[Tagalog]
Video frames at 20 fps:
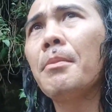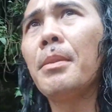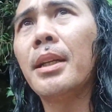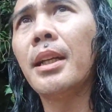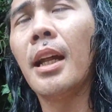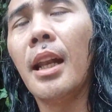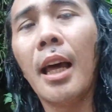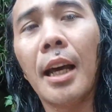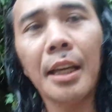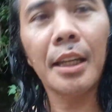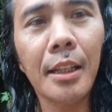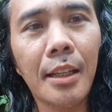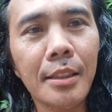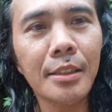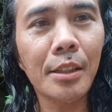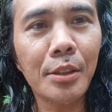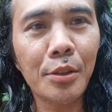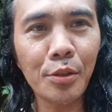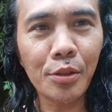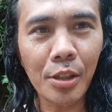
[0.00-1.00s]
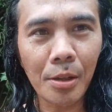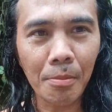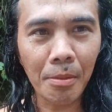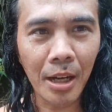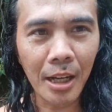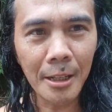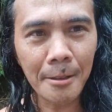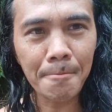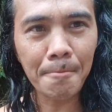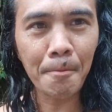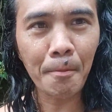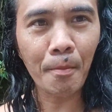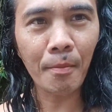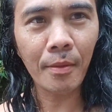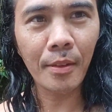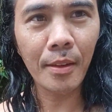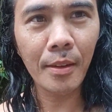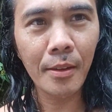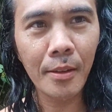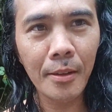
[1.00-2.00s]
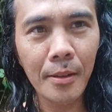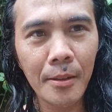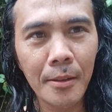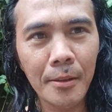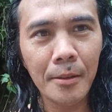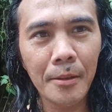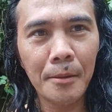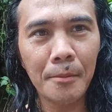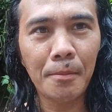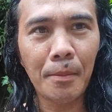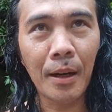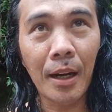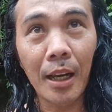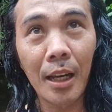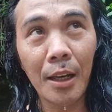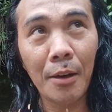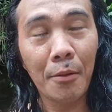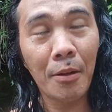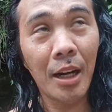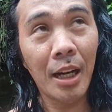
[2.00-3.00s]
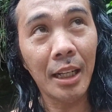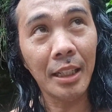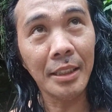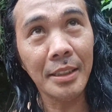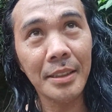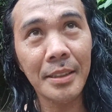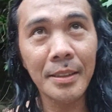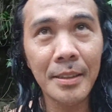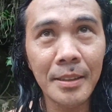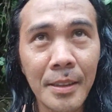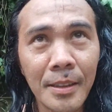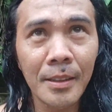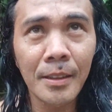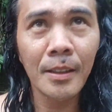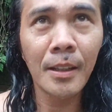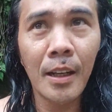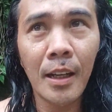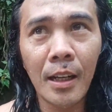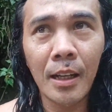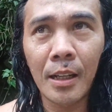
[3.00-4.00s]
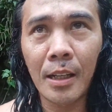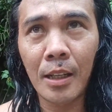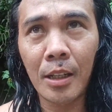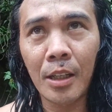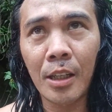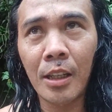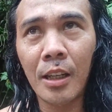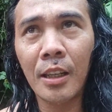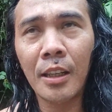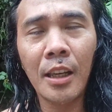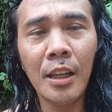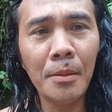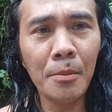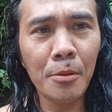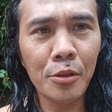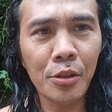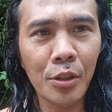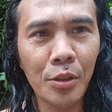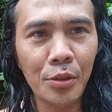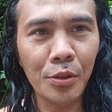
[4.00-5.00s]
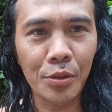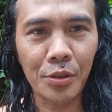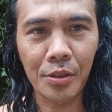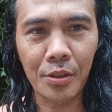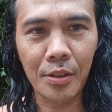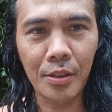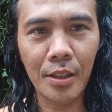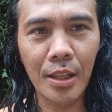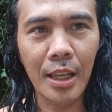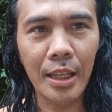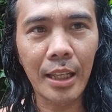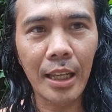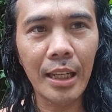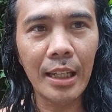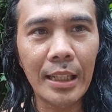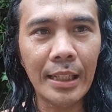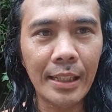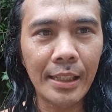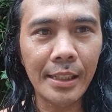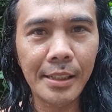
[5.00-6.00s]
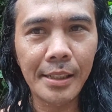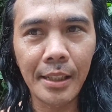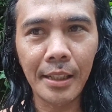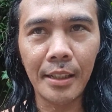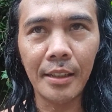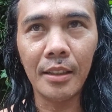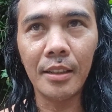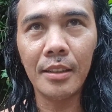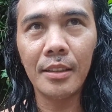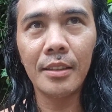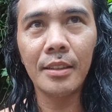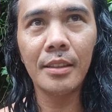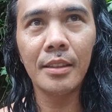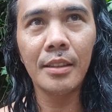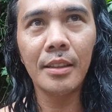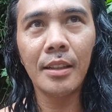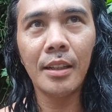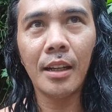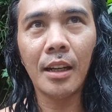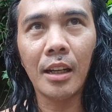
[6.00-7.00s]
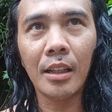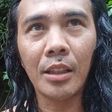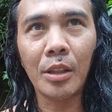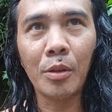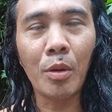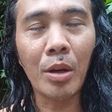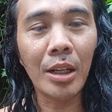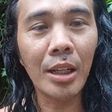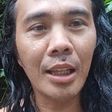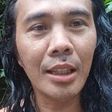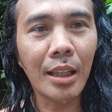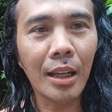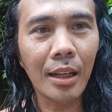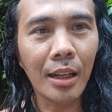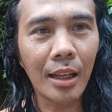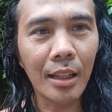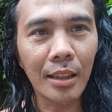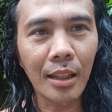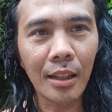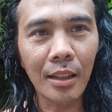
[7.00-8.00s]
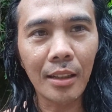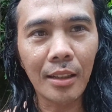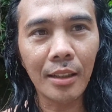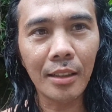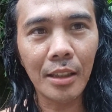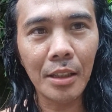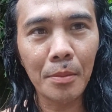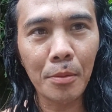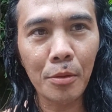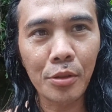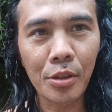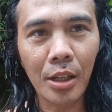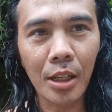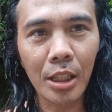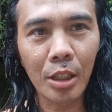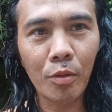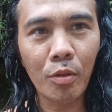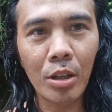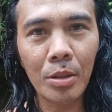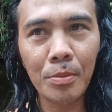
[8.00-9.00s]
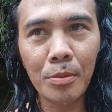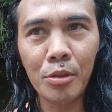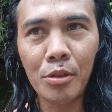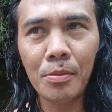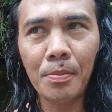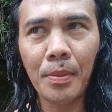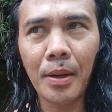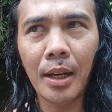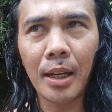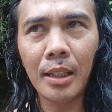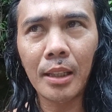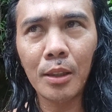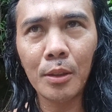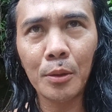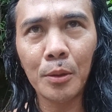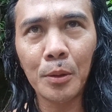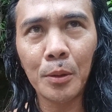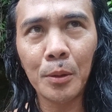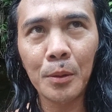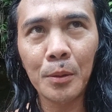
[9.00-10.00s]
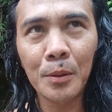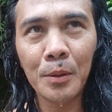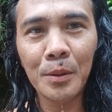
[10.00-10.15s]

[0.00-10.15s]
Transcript: manalangin ka sa Diyos Ama. Pangalawa, uh, hilingin mo sa Diyos na ikilinisin at iwaglit ang lahat ng negatibo sa katawan mo. Pangatlo,